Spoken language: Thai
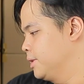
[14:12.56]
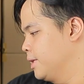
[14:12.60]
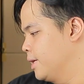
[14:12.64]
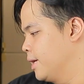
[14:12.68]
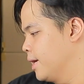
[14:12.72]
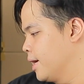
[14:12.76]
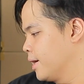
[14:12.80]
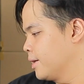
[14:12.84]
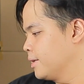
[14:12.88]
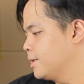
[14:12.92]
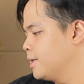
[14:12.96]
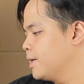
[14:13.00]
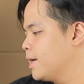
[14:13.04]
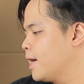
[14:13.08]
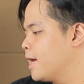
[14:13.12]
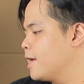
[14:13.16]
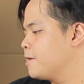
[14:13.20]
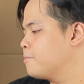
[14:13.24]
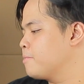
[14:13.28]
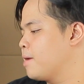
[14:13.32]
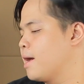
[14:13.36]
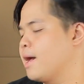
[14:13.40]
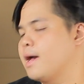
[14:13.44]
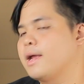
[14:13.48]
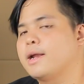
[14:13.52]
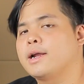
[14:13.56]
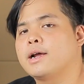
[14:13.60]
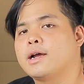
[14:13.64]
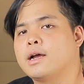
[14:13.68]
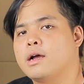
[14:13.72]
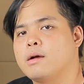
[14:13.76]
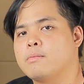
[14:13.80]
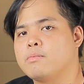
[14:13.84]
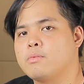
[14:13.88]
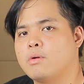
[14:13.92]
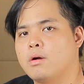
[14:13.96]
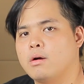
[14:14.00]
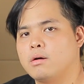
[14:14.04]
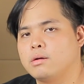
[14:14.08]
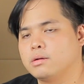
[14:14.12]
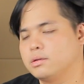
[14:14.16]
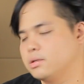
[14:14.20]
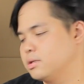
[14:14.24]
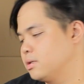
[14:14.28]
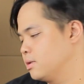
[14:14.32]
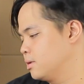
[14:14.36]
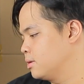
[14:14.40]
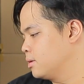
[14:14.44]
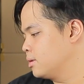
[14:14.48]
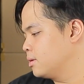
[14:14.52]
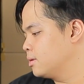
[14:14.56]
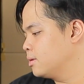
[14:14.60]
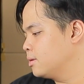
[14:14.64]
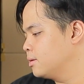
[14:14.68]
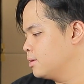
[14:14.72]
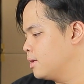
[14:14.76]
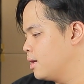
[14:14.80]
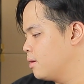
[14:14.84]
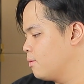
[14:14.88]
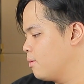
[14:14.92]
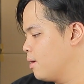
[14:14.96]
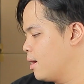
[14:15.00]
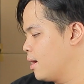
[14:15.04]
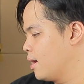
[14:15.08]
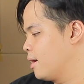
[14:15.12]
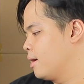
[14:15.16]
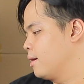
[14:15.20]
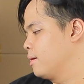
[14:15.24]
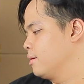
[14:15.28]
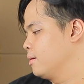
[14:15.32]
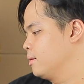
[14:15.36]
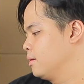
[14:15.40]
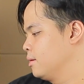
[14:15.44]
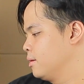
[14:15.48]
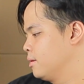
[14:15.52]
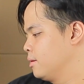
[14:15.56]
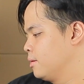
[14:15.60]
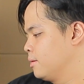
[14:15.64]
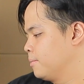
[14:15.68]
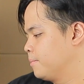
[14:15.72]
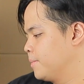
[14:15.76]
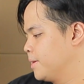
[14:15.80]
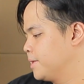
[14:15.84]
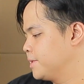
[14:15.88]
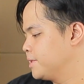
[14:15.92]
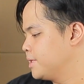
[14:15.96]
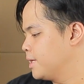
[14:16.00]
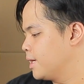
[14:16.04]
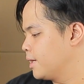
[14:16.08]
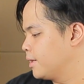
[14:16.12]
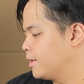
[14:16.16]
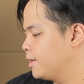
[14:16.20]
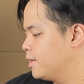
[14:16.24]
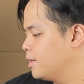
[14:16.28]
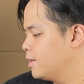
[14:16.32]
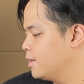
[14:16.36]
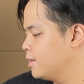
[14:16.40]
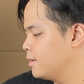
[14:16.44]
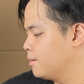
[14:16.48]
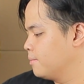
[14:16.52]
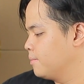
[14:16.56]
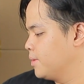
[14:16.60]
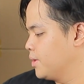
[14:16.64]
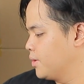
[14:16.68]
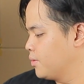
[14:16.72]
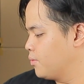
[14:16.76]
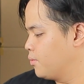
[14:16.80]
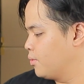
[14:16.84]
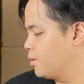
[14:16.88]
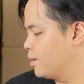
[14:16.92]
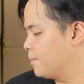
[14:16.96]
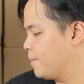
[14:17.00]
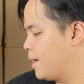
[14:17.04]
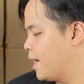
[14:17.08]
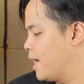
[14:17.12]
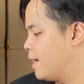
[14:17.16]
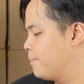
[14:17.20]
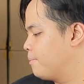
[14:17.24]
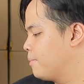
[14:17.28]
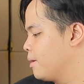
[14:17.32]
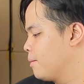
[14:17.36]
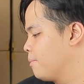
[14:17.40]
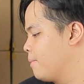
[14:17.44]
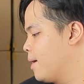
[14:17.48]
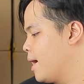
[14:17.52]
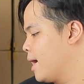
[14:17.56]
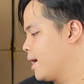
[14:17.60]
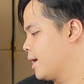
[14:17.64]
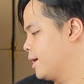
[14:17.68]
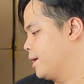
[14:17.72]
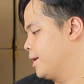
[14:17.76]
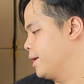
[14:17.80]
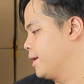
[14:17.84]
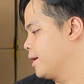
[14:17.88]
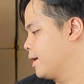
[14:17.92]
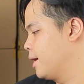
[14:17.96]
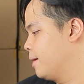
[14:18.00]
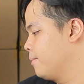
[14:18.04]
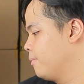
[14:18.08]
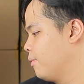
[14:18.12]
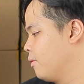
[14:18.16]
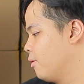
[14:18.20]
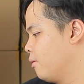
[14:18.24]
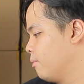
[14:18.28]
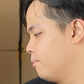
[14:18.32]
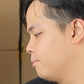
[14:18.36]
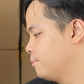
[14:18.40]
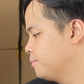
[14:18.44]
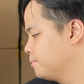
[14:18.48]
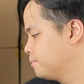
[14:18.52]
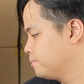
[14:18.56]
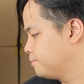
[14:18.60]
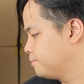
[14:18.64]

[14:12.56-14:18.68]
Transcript: เสียงที่ให้มานะครับก็ถือได้ว่าเป็นเสียงที่มีคุณภาพมากๆเลยนะครับผม